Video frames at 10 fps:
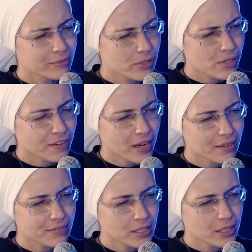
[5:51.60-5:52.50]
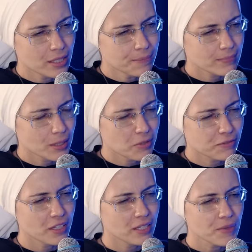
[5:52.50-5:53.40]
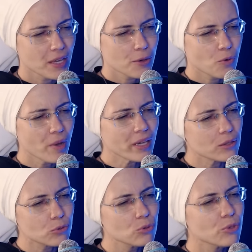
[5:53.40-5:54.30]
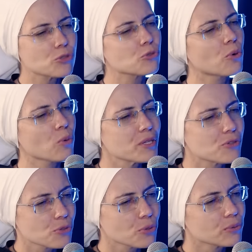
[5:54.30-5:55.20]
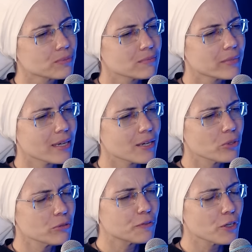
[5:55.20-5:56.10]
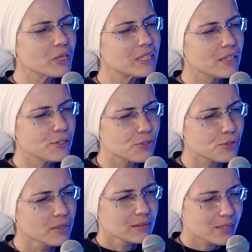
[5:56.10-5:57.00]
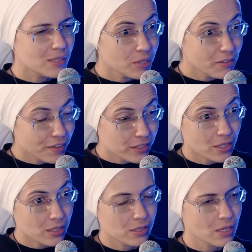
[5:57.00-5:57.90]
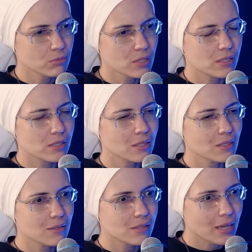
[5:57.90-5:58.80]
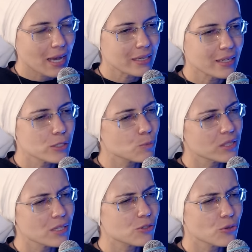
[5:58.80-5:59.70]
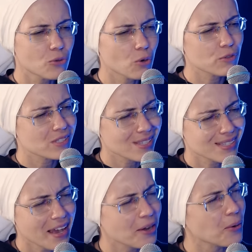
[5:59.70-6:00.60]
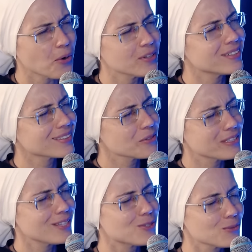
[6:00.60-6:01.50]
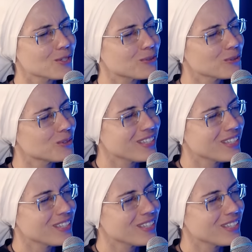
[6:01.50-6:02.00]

você falava aqui e me vinha, como é que tudo isso começou? Né? Quando foi o início dessa manifestação, desse, desse carisma, desse dom? Você se recorda o início de tudo Sim.